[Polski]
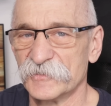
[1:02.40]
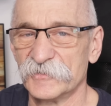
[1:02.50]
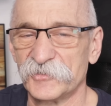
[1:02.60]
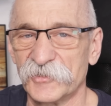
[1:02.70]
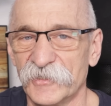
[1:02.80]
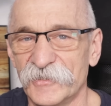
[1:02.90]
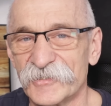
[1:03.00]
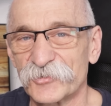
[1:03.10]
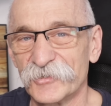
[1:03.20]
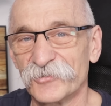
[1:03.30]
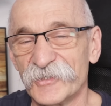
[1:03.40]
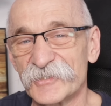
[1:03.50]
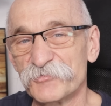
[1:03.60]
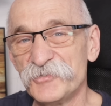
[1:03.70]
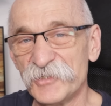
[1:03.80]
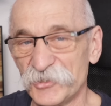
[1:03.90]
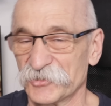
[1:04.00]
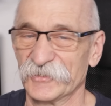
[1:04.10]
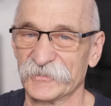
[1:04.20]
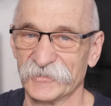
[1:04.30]
zdjęcie i jest to jego
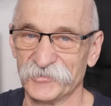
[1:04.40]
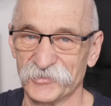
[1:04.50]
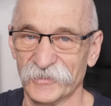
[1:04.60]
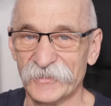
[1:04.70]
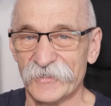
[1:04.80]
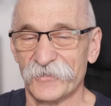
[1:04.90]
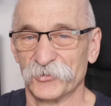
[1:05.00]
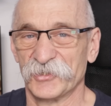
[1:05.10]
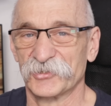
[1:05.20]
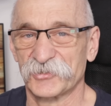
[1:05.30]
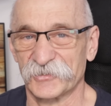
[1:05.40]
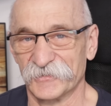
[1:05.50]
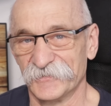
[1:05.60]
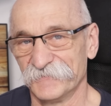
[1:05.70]
najsłynniejsze zdjęcie. Chociaż